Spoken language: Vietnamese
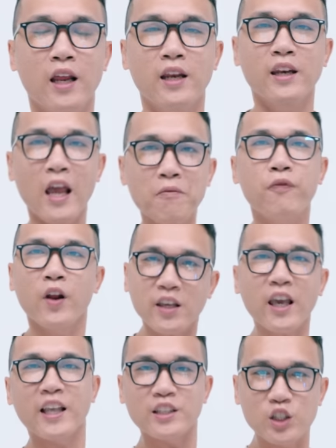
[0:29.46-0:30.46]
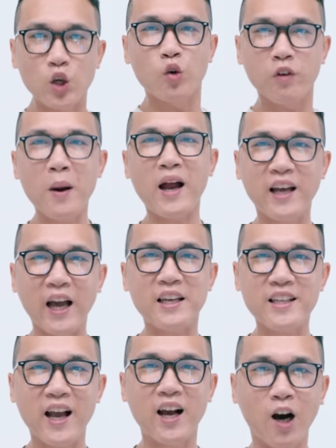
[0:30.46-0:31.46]
Netflix and chill với bạn gái
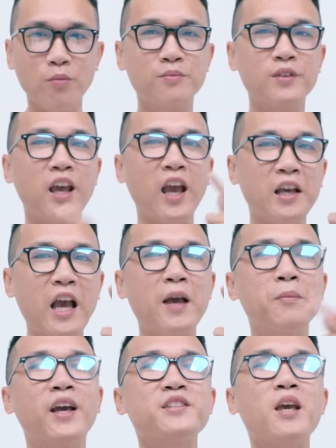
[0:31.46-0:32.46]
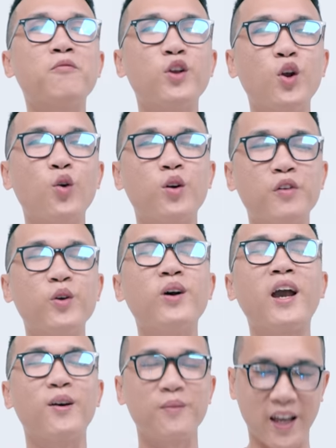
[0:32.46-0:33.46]
ở nhà không? Thì các em hãy xem video review
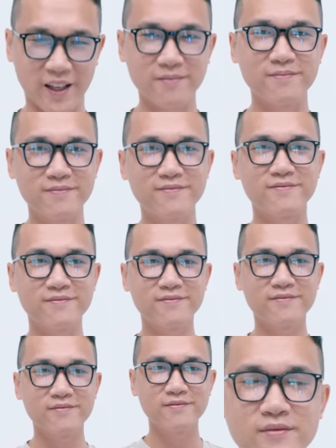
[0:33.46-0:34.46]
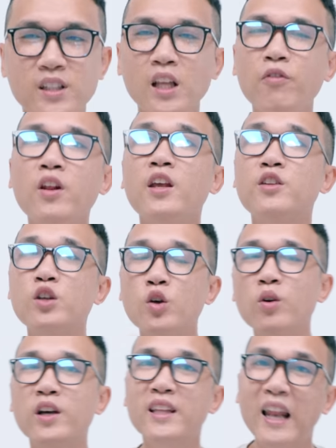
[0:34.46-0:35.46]
ngày hôm nay Netflix and
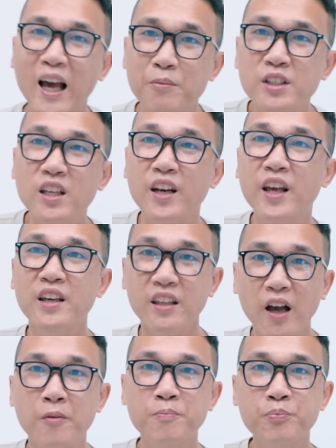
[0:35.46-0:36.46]
chill là người ta làm cái gì ở đấy nhỉ?